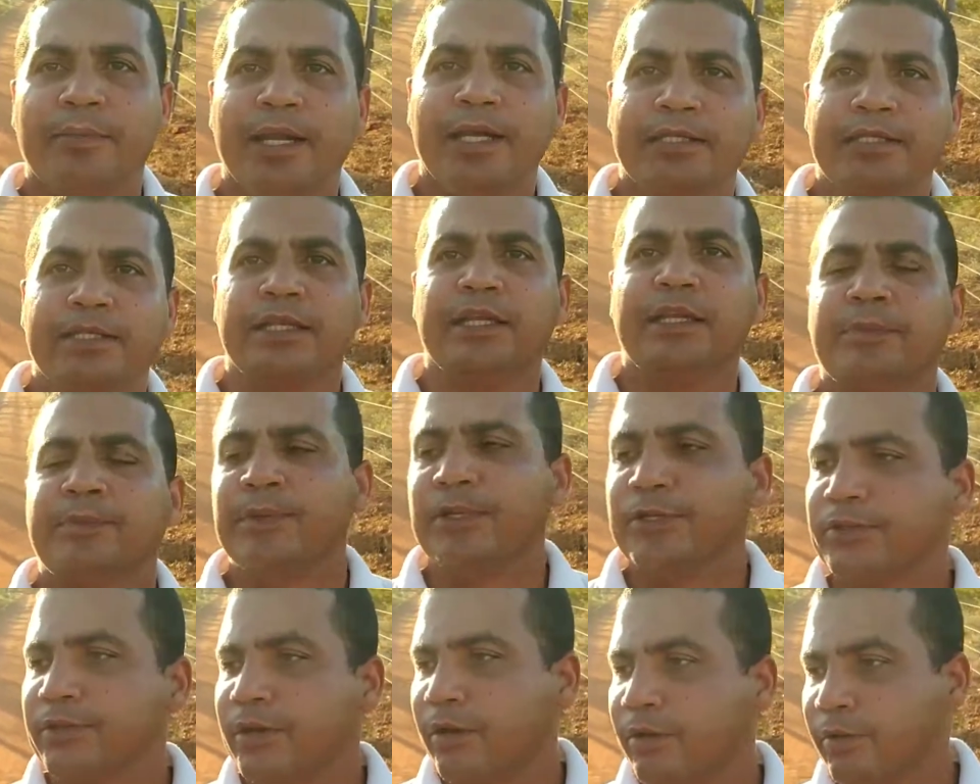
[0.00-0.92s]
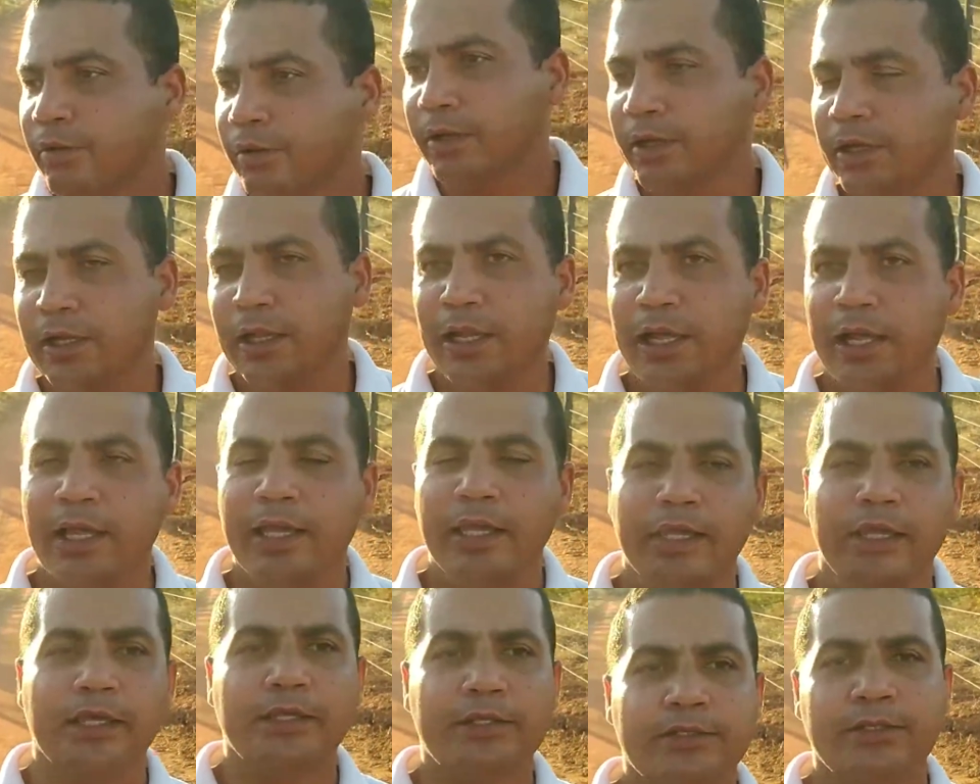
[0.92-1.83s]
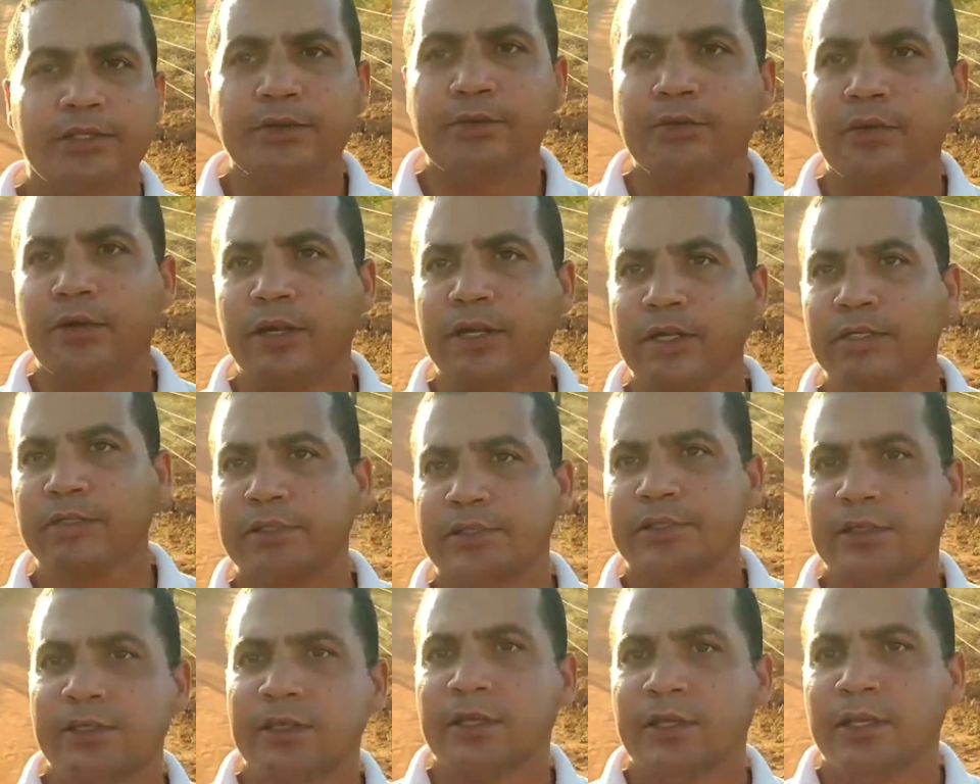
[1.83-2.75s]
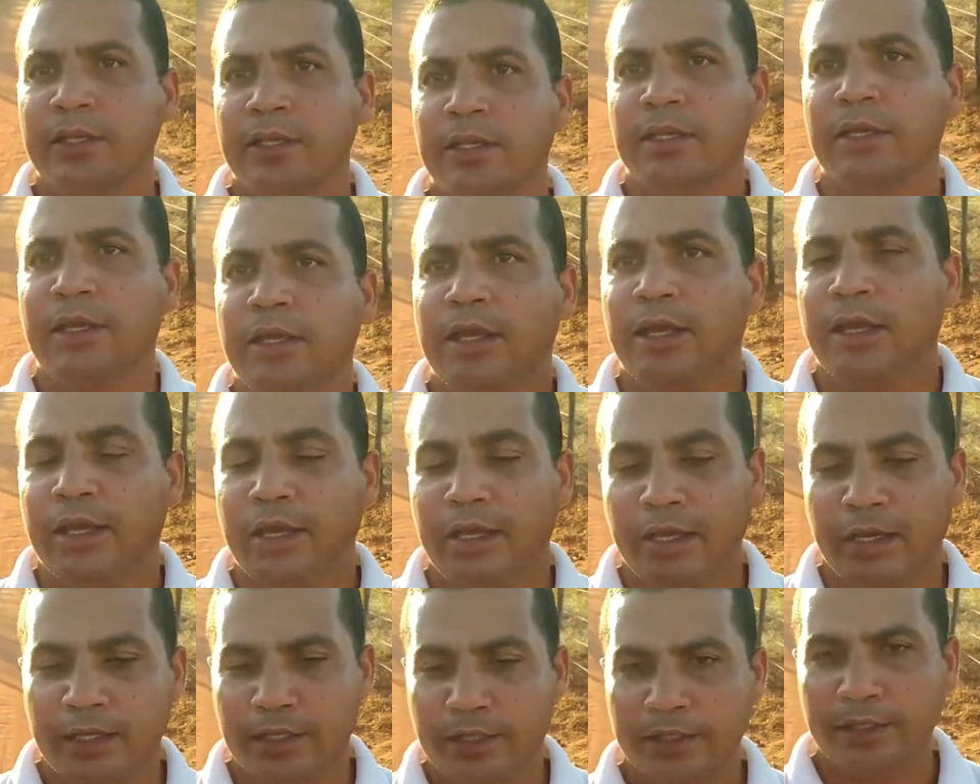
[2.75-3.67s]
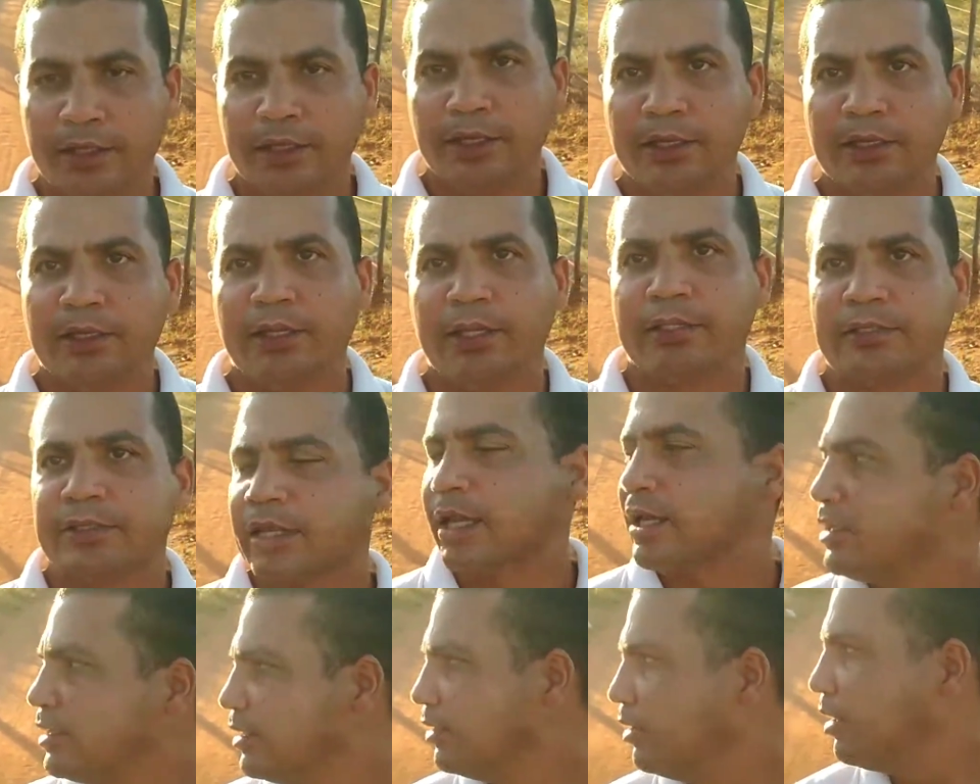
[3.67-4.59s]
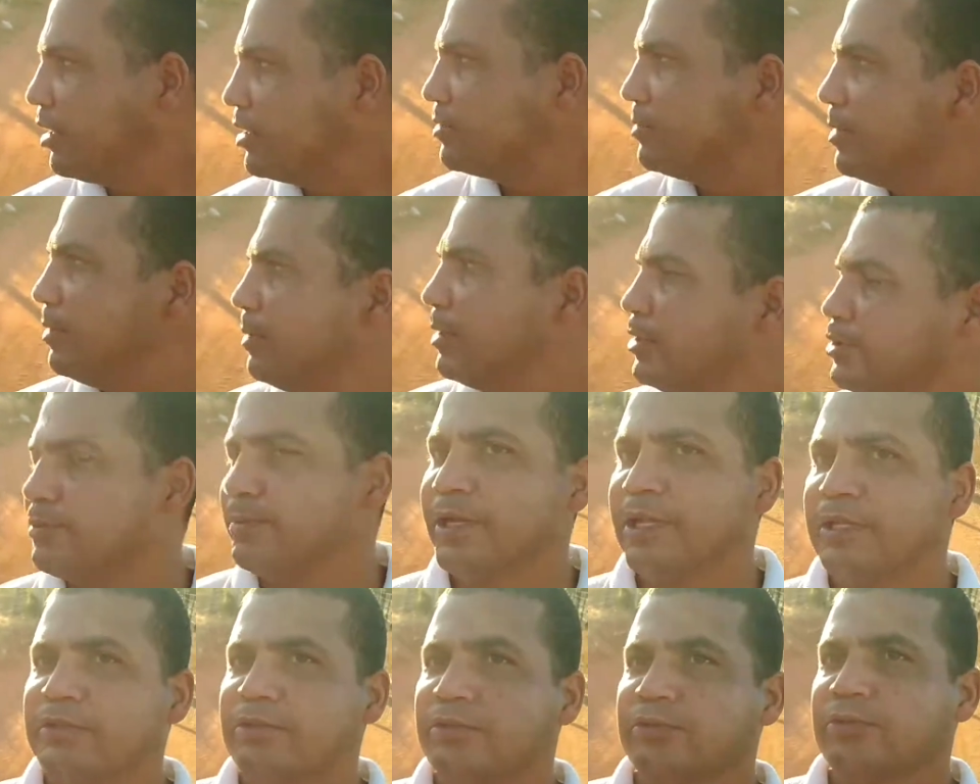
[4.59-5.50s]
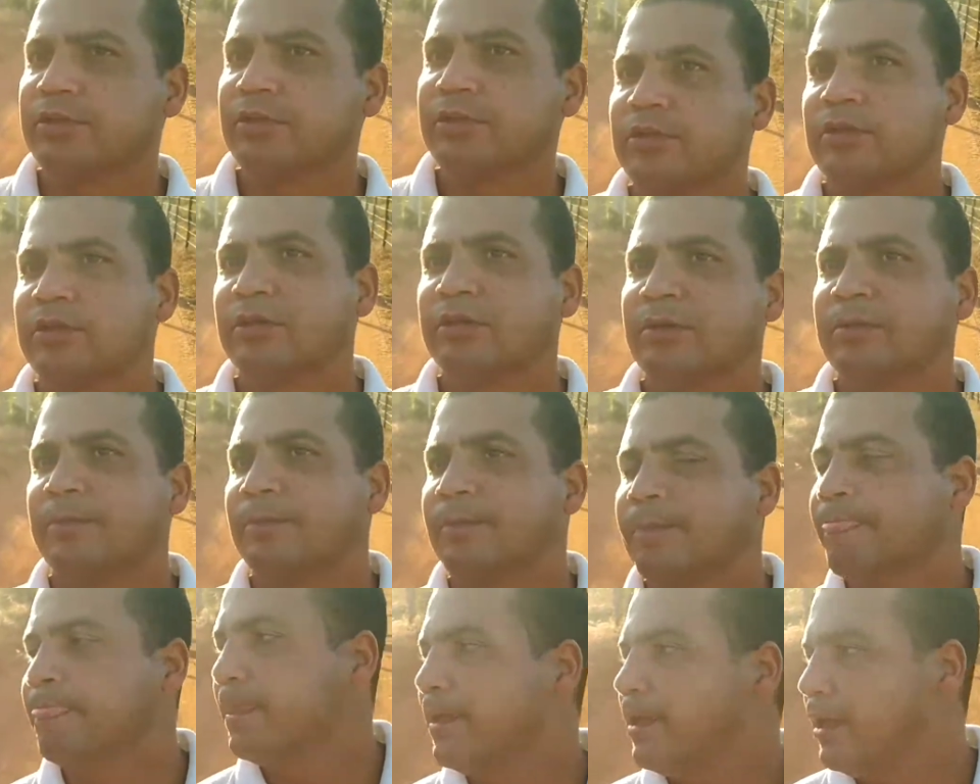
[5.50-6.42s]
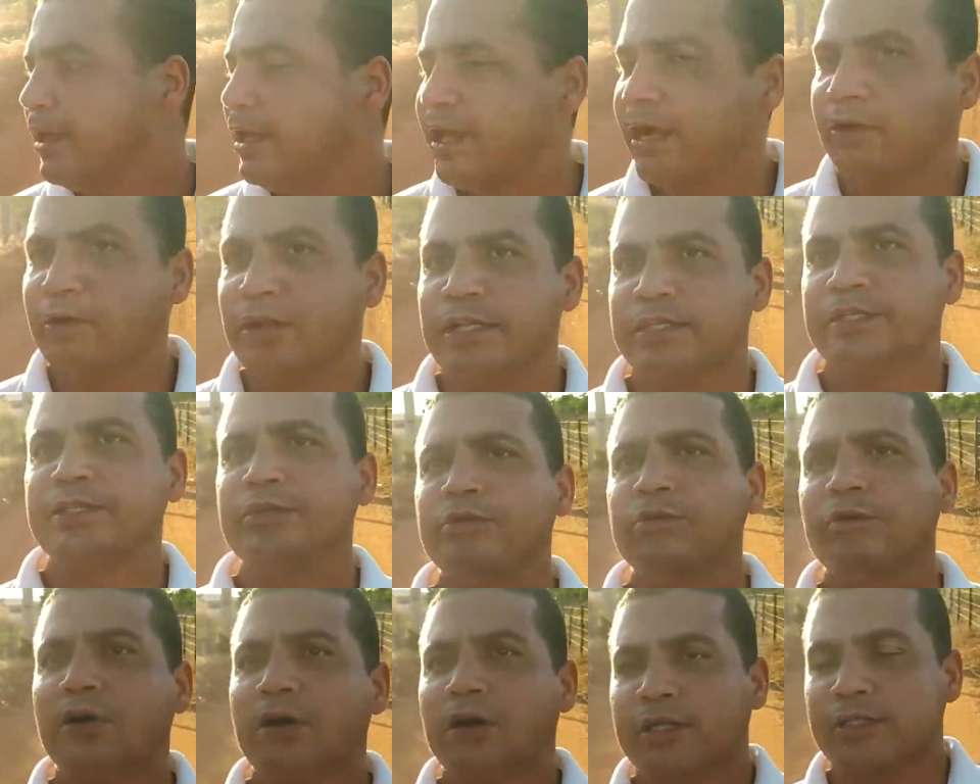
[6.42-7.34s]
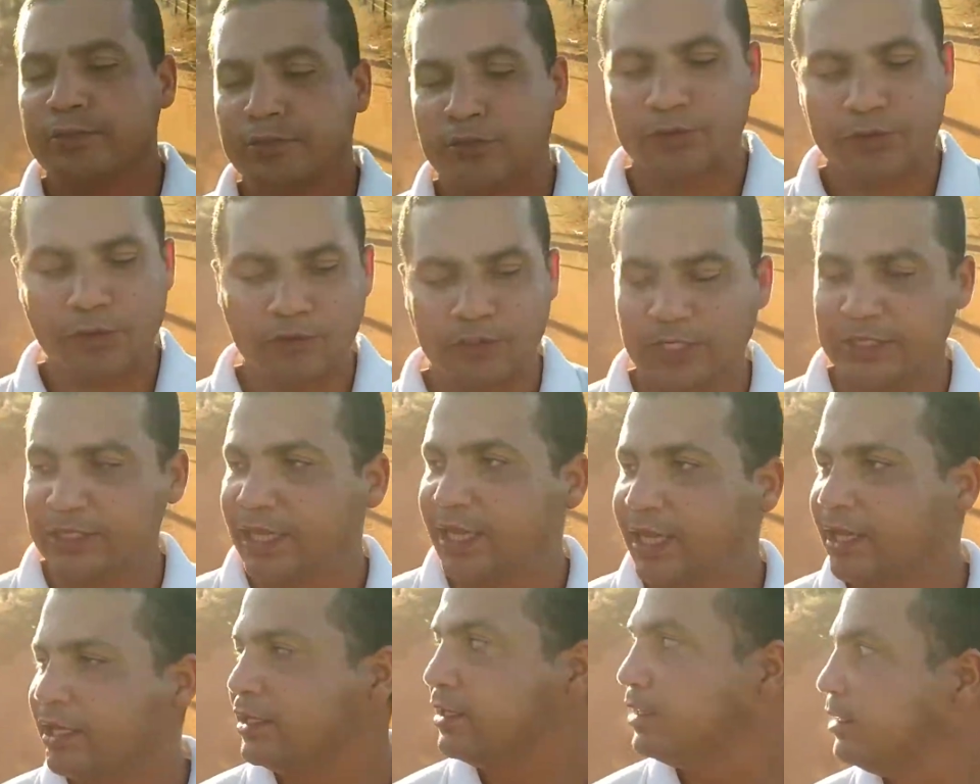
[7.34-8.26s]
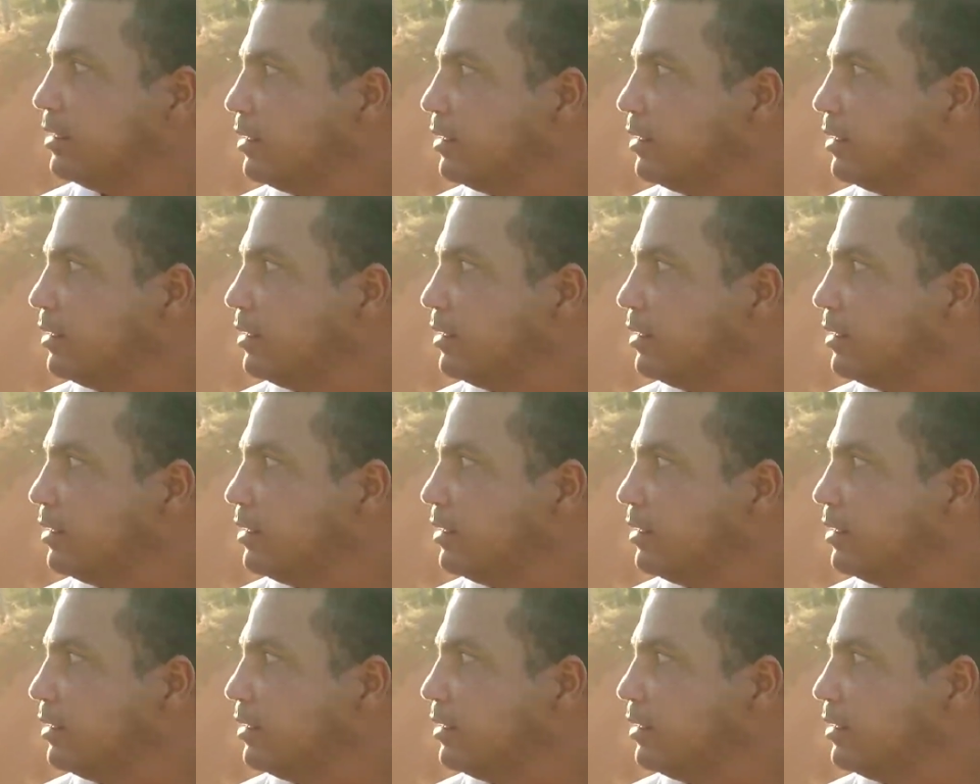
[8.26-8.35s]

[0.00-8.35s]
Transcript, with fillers: Em Brasília, pessoal, lá é 5 horas. É aqui, é, é que horas mais ou menos? 5 horas É, agora é 5 horas. O sol já tá